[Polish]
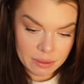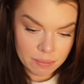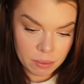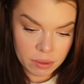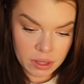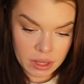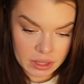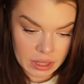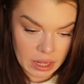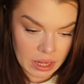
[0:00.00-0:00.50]

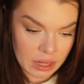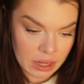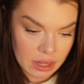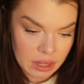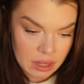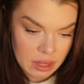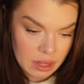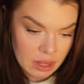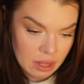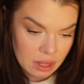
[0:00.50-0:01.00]
spodenkach
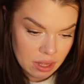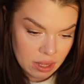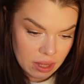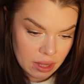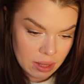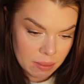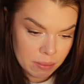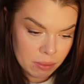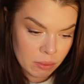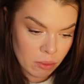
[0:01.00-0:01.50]

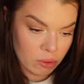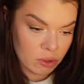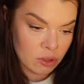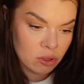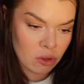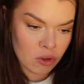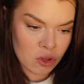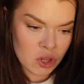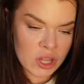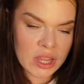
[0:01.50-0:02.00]
E, było
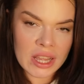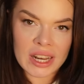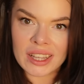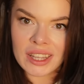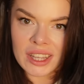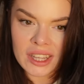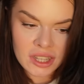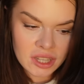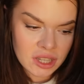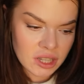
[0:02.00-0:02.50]

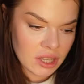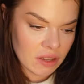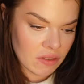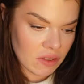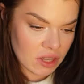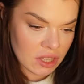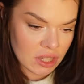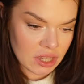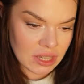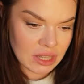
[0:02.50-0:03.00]

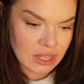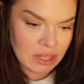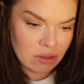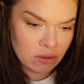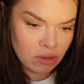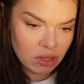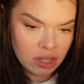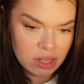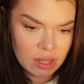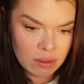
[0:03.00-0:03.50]
149 i
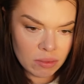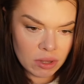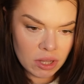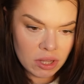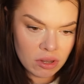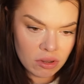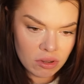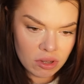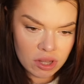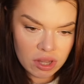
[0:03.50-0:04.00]

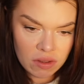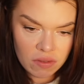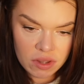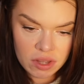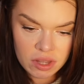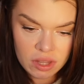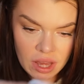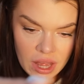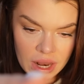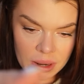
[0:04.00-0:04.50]

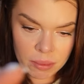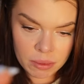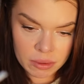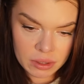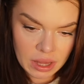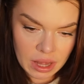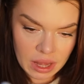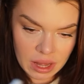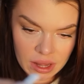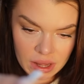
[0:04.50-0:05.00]
179 albo
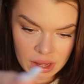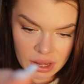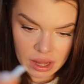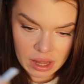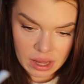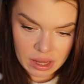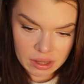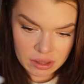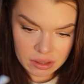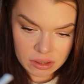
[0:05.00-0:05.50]
na...
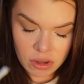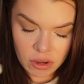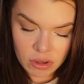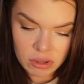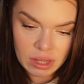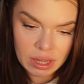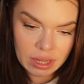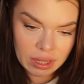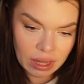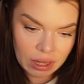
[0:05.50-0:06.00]
no
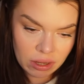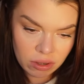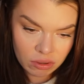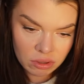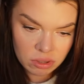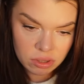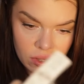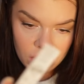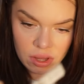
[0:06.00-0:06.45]
tak jakoś.